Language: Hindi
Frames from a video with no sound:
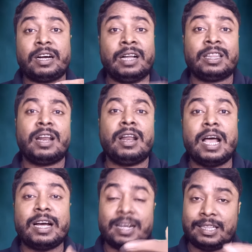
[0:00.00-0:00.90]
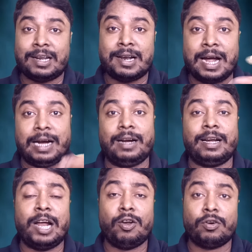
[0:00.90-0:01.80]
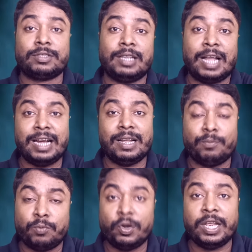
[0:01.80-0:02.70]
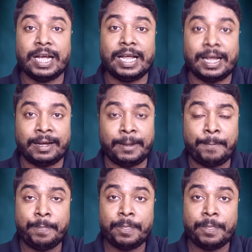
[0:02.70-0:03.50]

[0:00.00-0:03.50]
खतरनाक खतरनाक डायलॉग्स लाइनें बोली गई हैं